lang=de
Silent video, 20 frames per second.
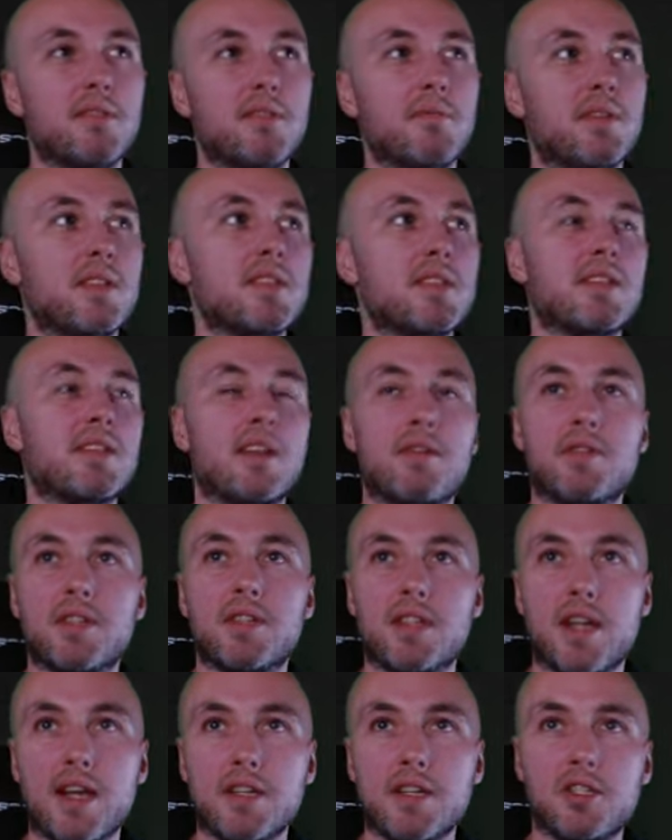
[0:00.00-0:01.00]
mit diesem
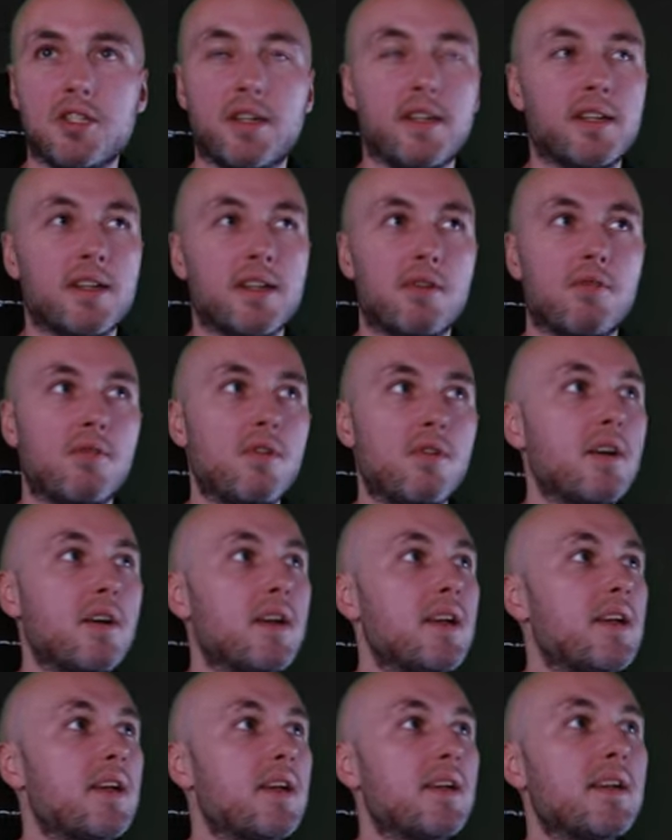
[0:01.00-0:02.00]
dauernden Anstieg da hoch.
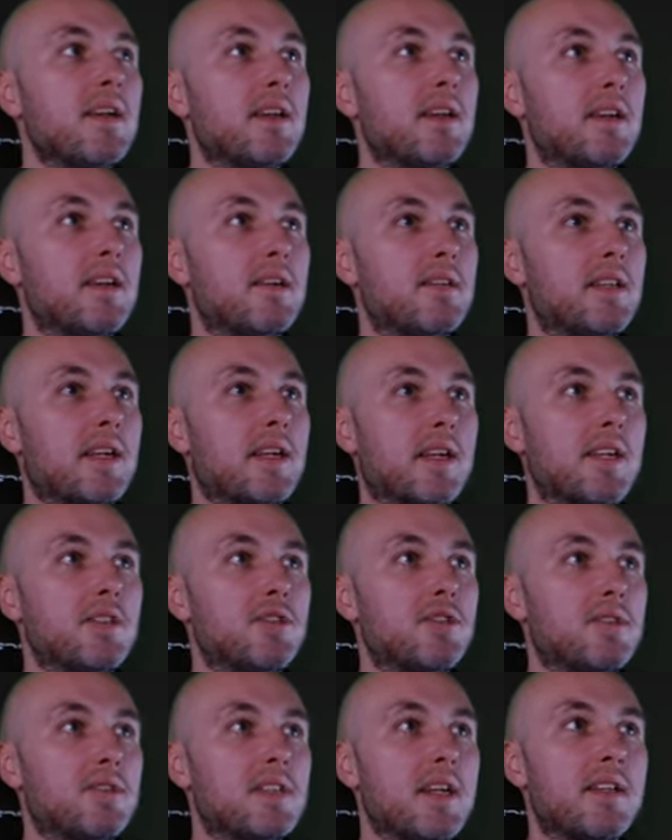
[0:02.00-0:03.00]
Äh, da kann
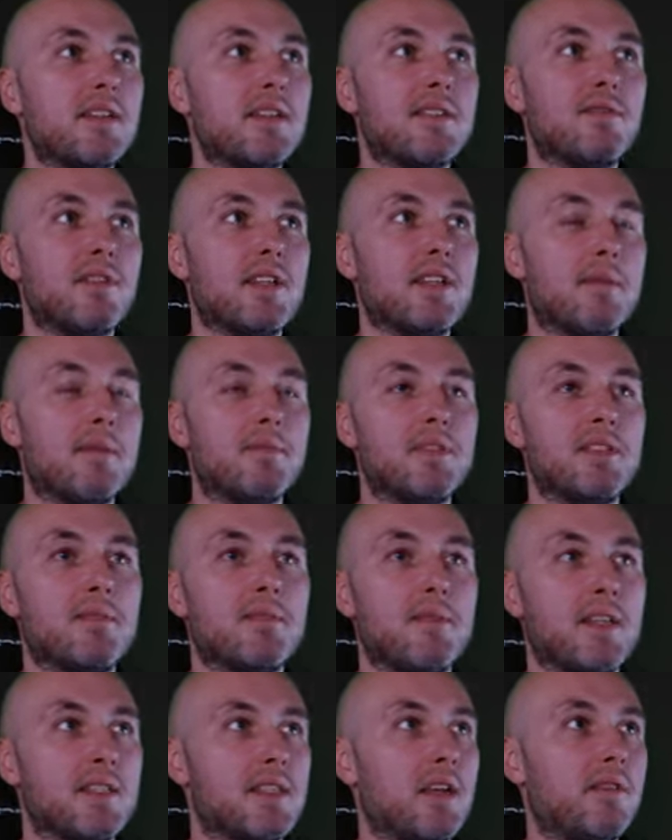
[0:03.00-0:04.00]
es schon sein, dass wir da ein
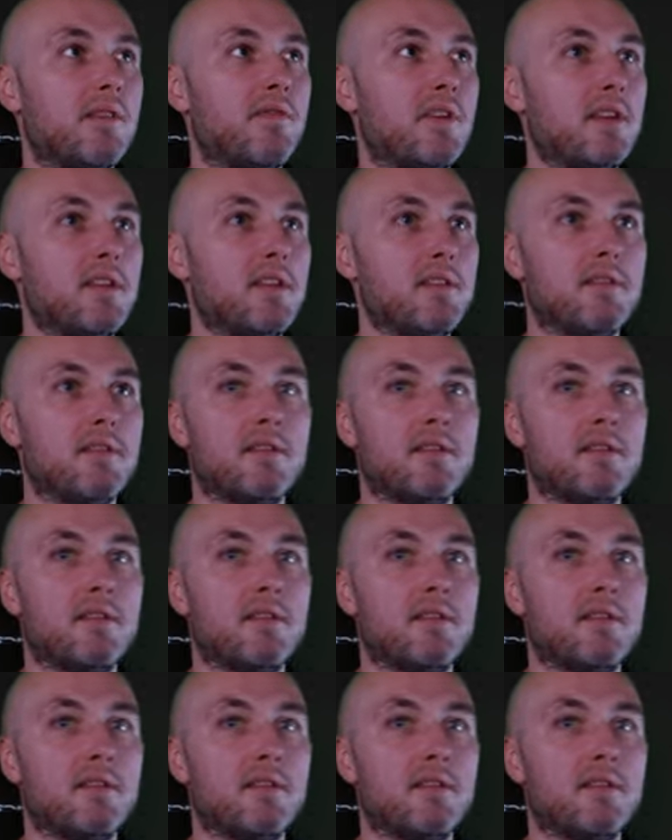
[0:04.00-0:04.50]
bisschen mehr Zeit verlieren.